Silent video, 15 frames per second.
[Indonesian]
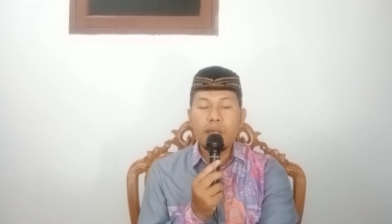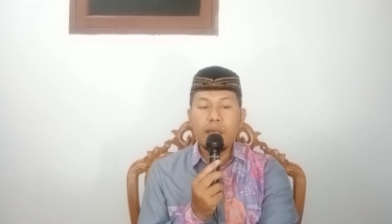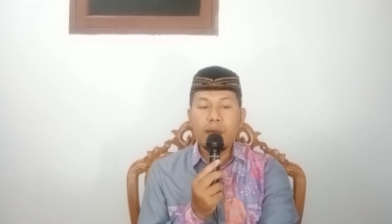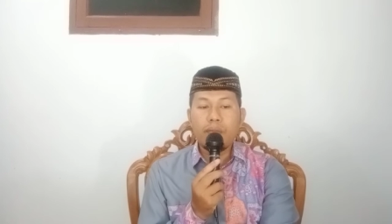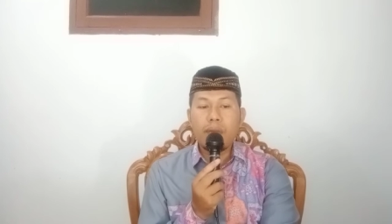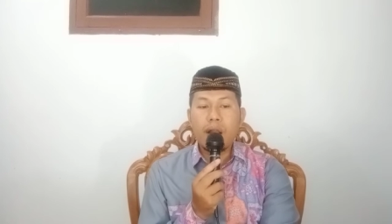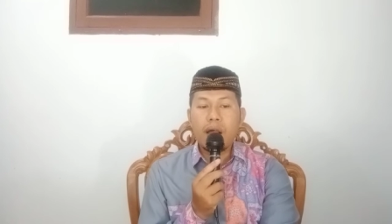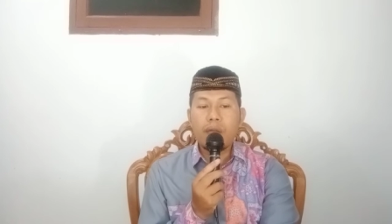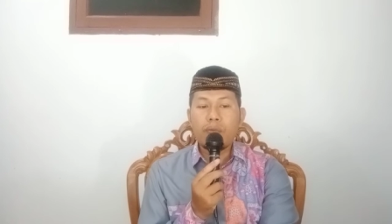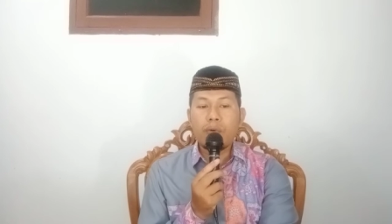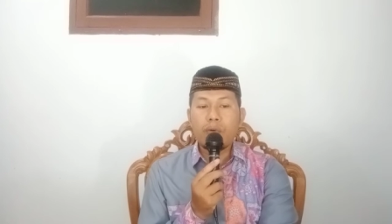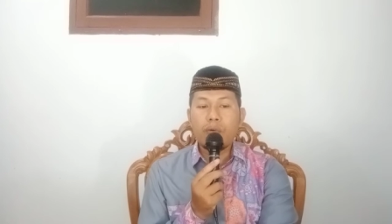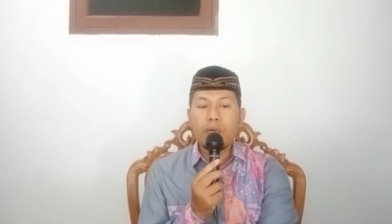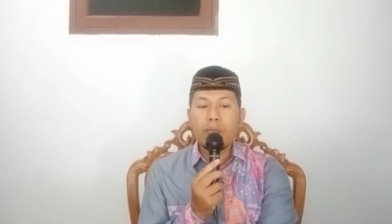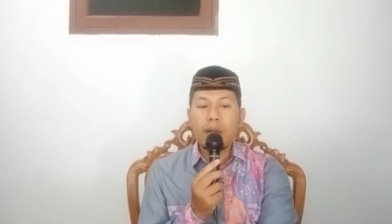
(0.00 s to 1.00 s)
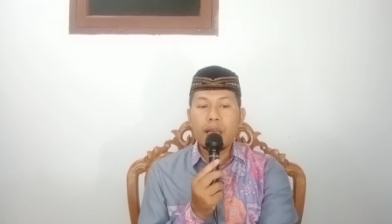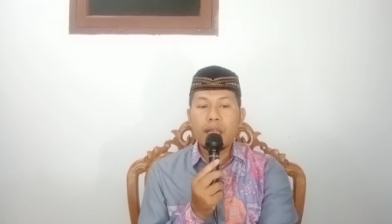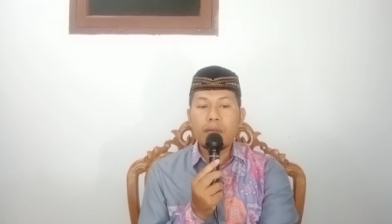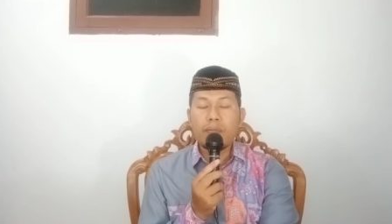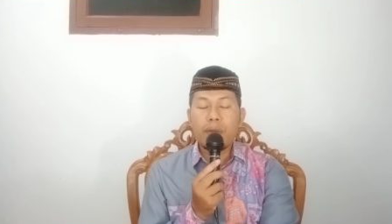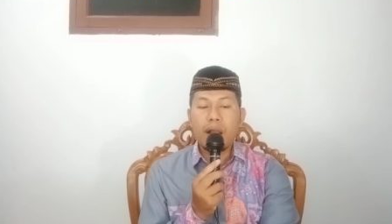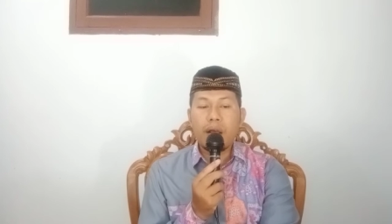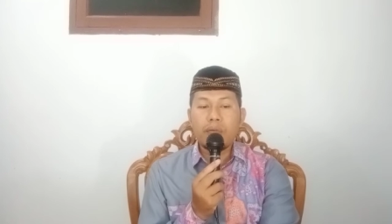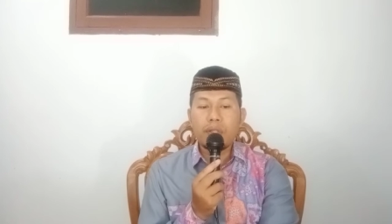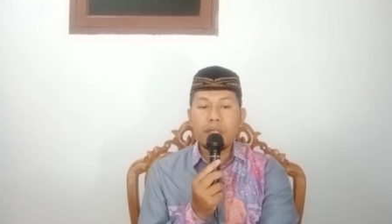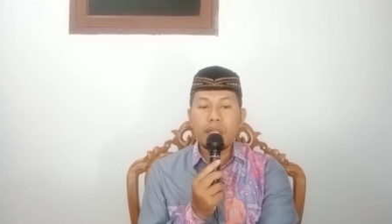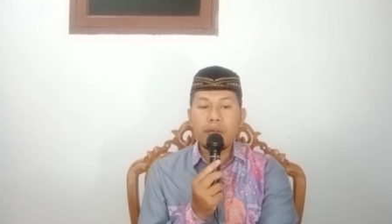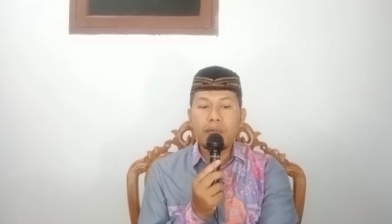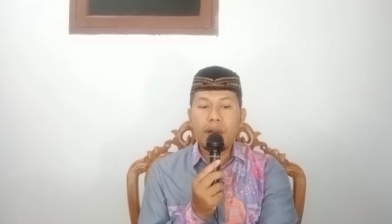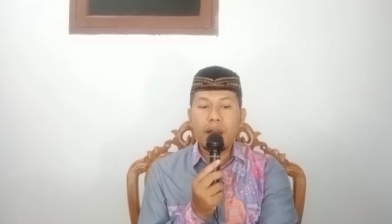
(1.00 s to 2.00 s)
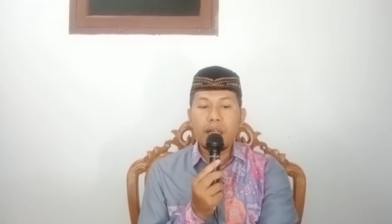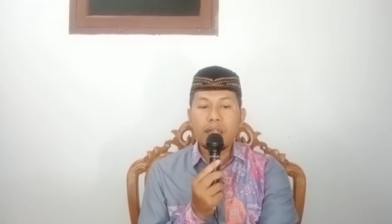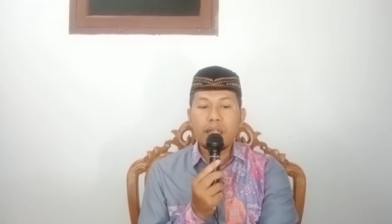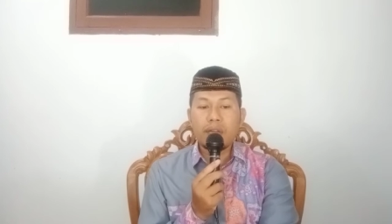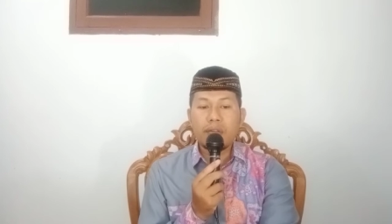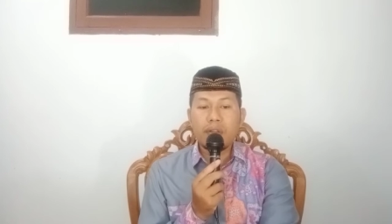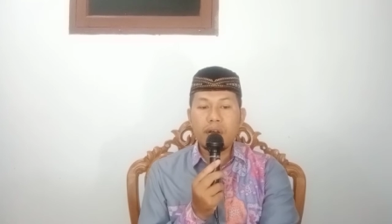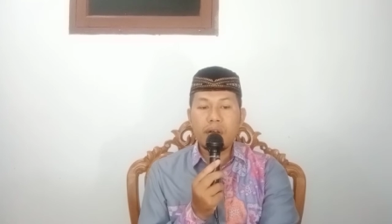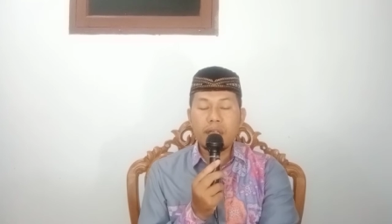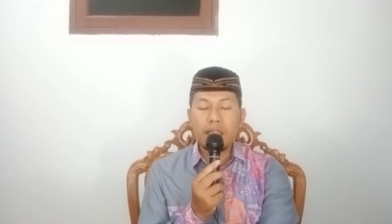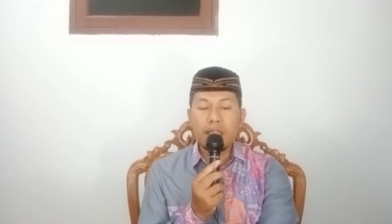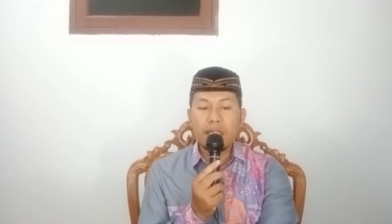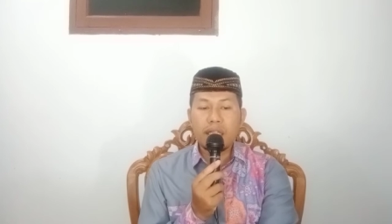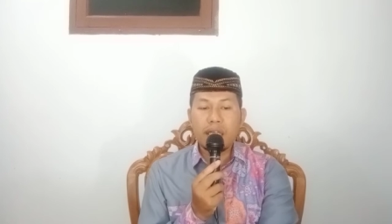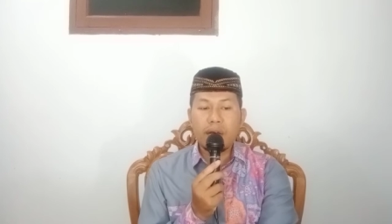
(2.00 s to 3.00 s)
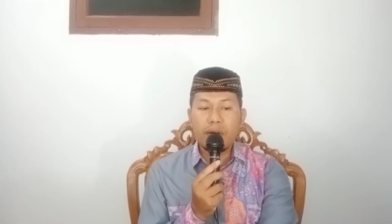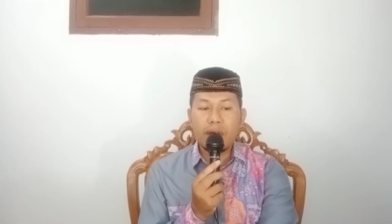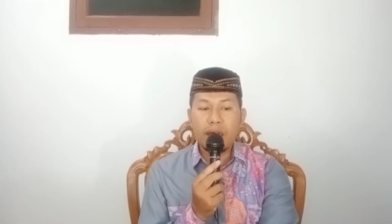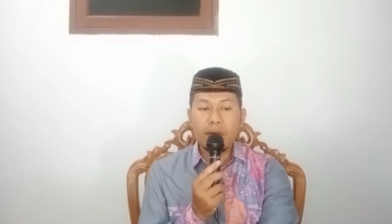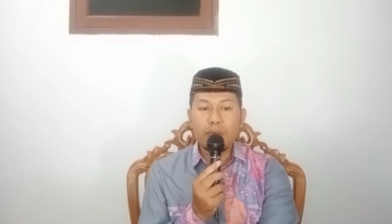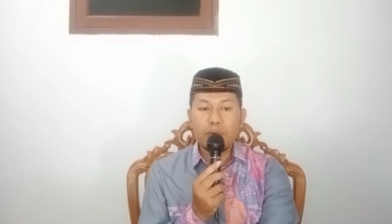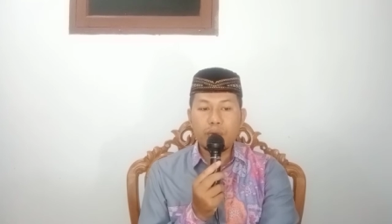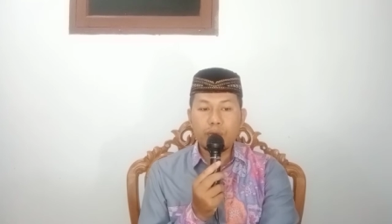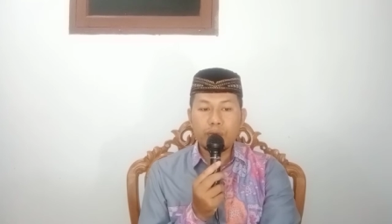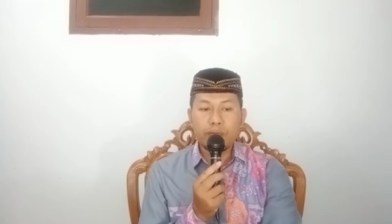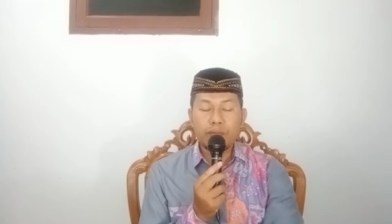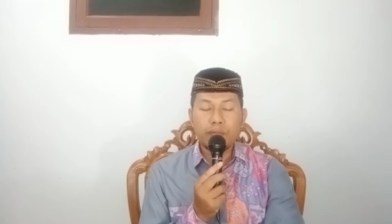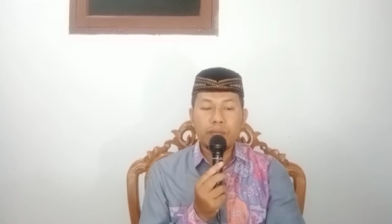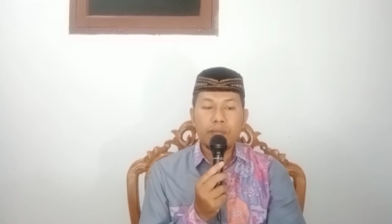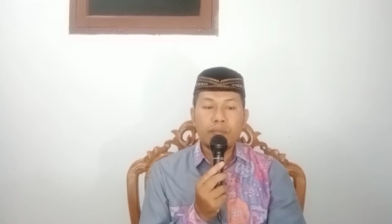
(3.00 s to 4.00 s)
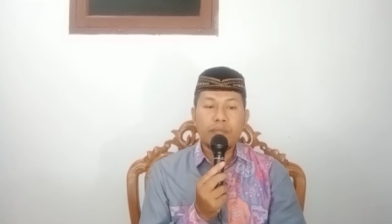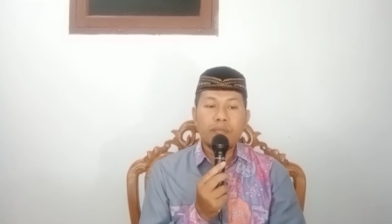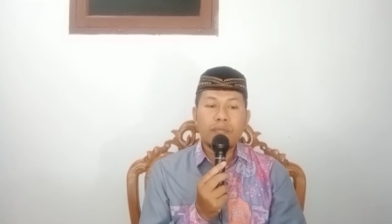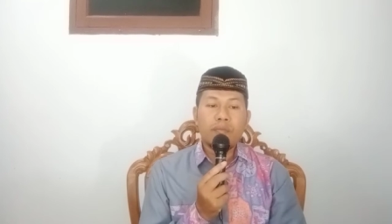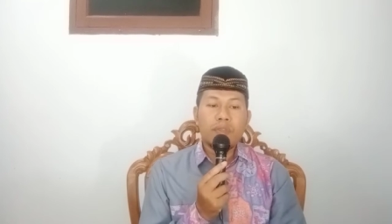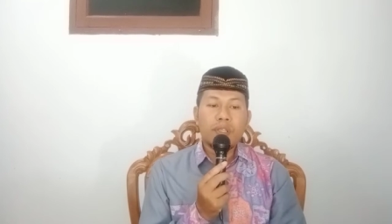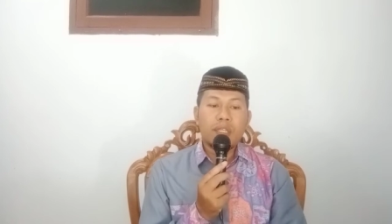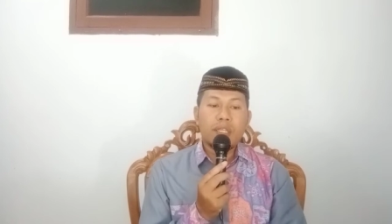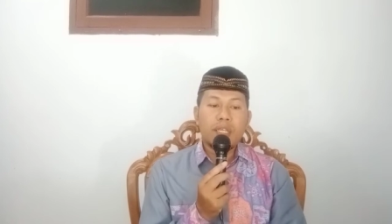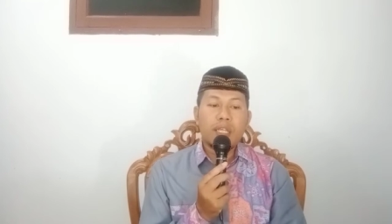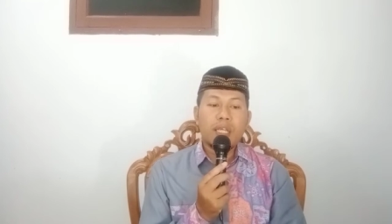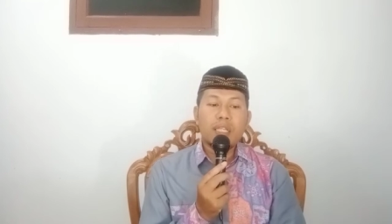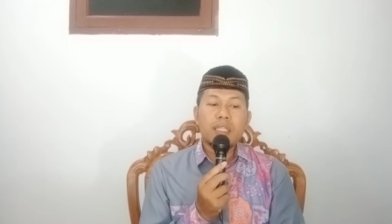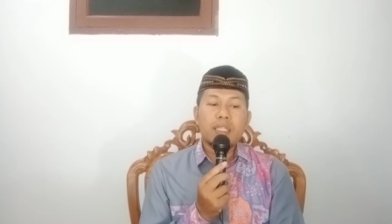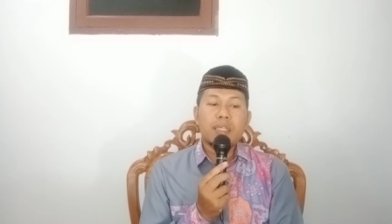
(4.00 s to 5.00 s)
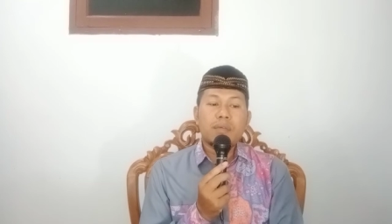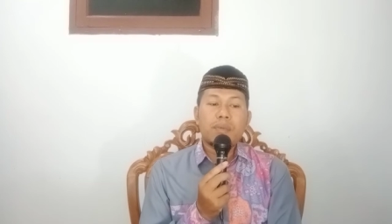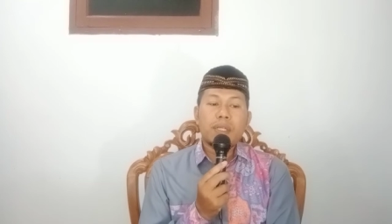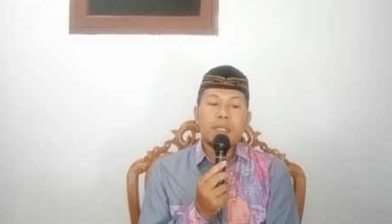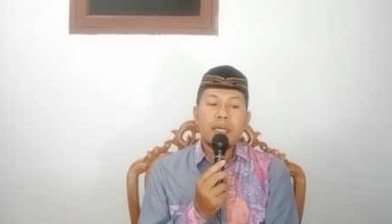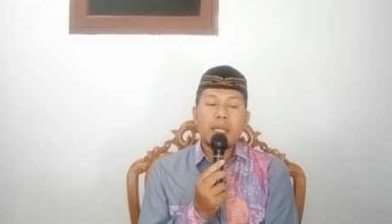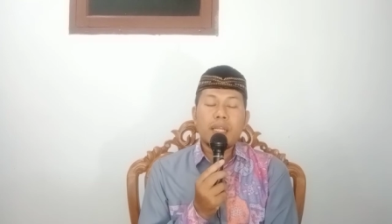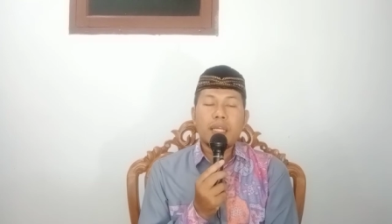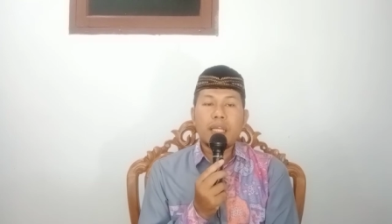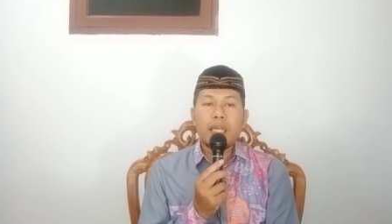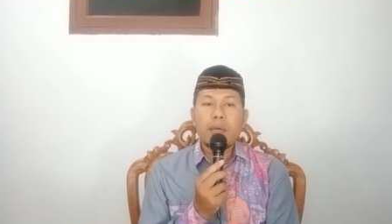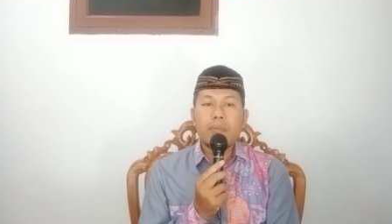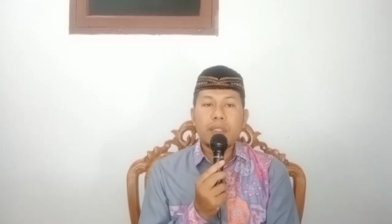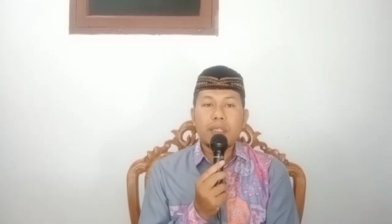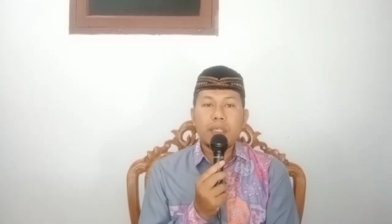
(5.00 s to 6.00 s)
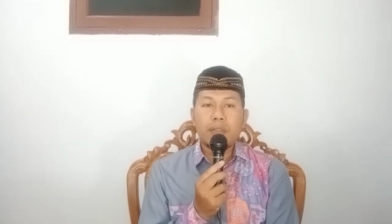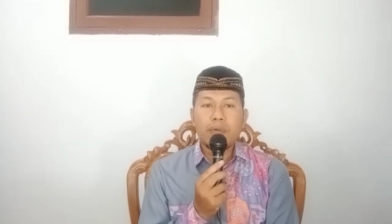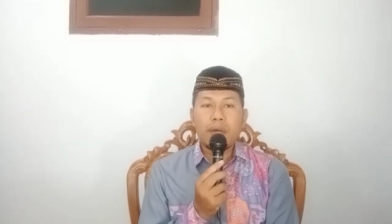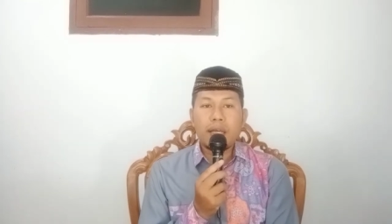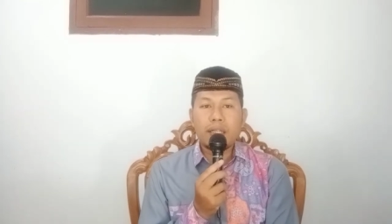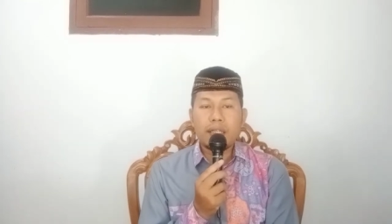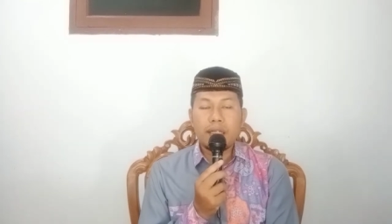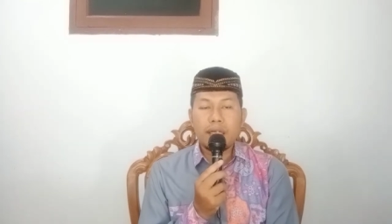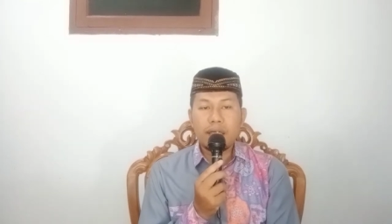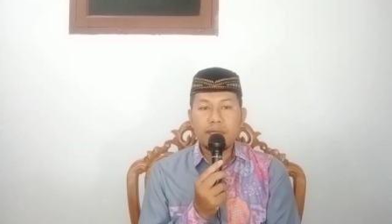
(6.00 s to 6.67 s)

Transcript: ba'dukum an ba'din wa 'alallahi thawabu." Dan nanti pada hari kiamat itu ada